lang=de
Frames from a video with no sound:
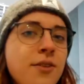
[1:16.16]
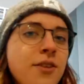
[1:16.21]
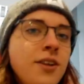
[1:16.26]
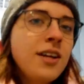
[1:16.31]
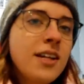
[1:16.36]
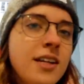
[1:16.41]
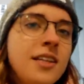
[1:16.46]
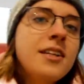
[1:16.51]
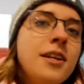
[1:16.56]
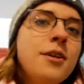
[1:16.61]
Und
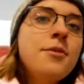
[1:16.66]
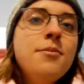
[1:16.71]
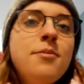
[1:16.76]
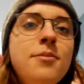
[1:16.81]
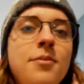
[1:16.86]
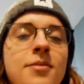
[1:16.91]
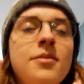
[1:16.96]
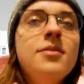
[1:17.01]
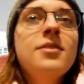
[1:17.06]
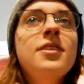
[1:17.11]

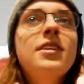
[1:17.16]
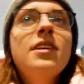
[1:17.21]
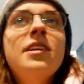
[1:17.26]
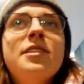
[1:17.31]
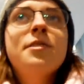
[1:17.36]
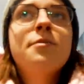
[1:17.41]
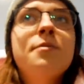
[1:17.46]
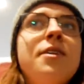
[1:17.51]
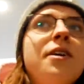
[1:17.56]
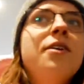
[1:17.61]
nachdem
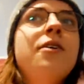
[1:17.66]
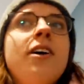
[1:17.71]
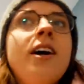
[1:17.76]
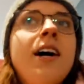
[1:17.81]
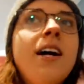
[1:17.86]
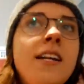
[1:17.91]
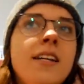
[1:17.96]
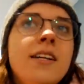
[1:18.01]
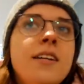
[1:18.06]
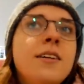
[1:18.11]
diese mir auch
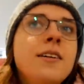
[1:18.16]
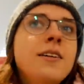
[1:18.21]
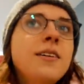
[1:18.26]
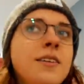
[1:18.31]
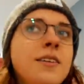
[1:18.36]
alle